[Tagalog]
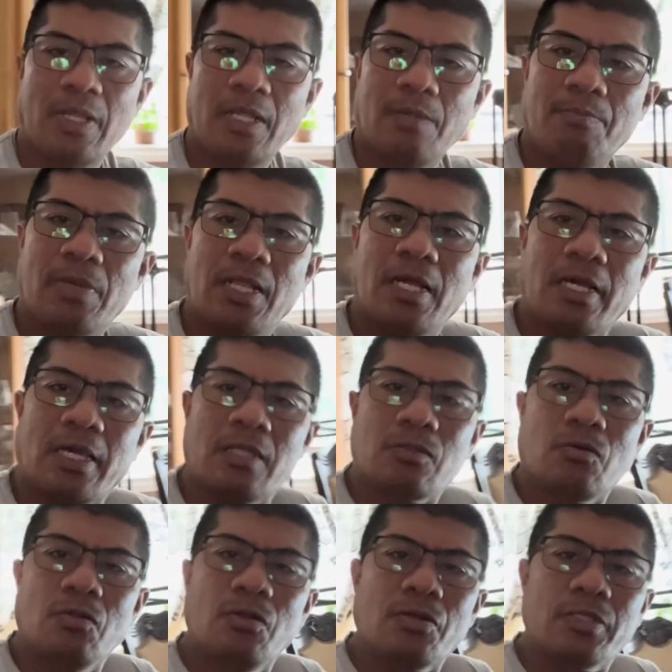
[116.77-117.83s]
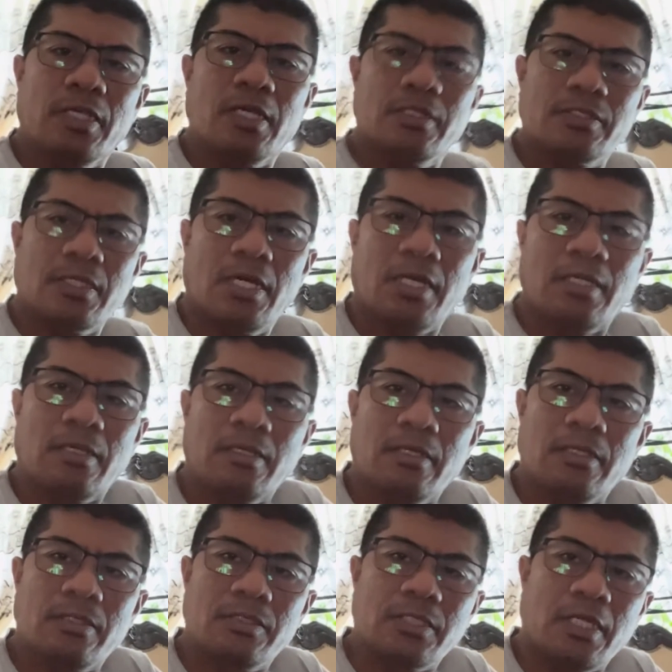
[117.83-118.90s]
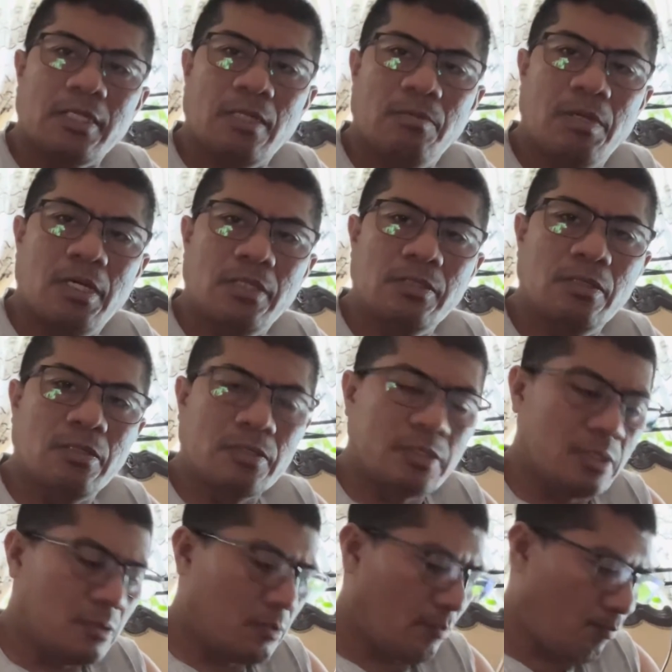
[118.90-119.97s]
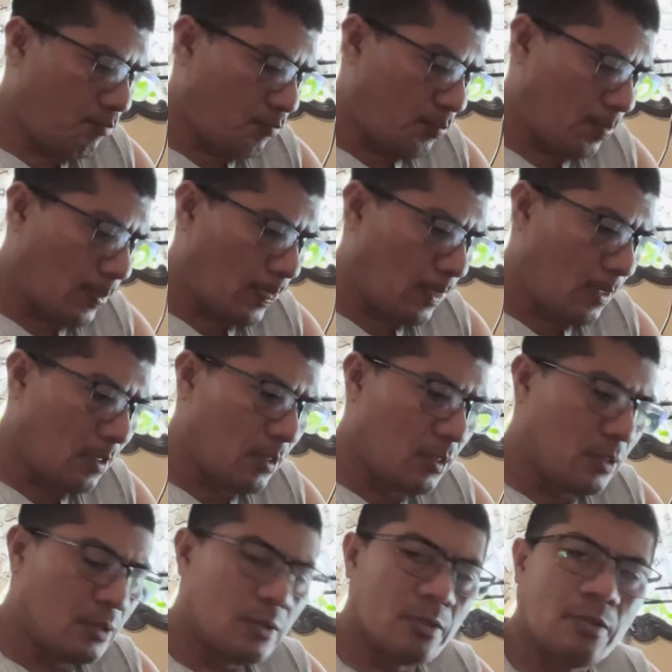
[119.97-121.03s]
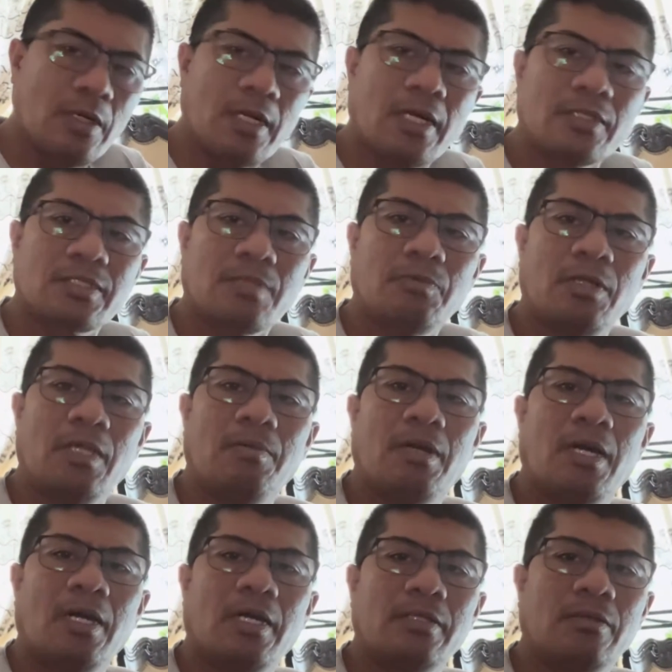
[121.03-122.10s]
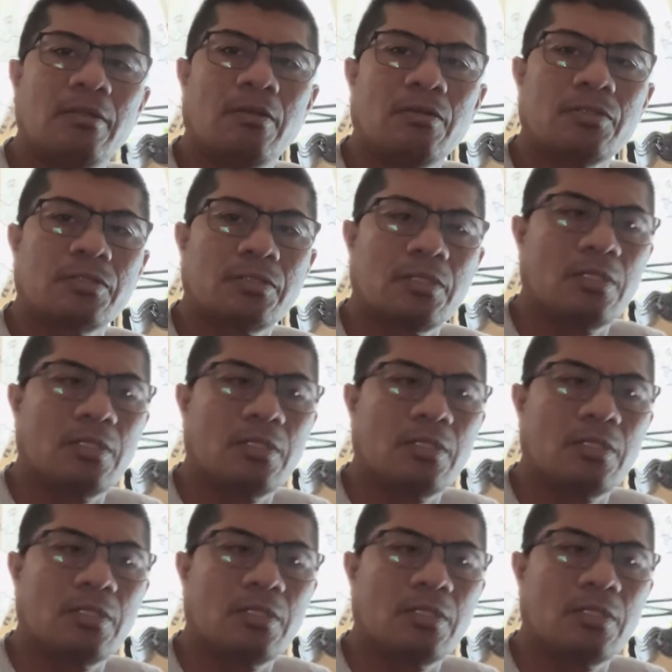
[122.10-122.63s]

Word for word: malaking tulong din yan sa aking channel, mga kajologs, ano? So hanggang sa muli mga kayologs,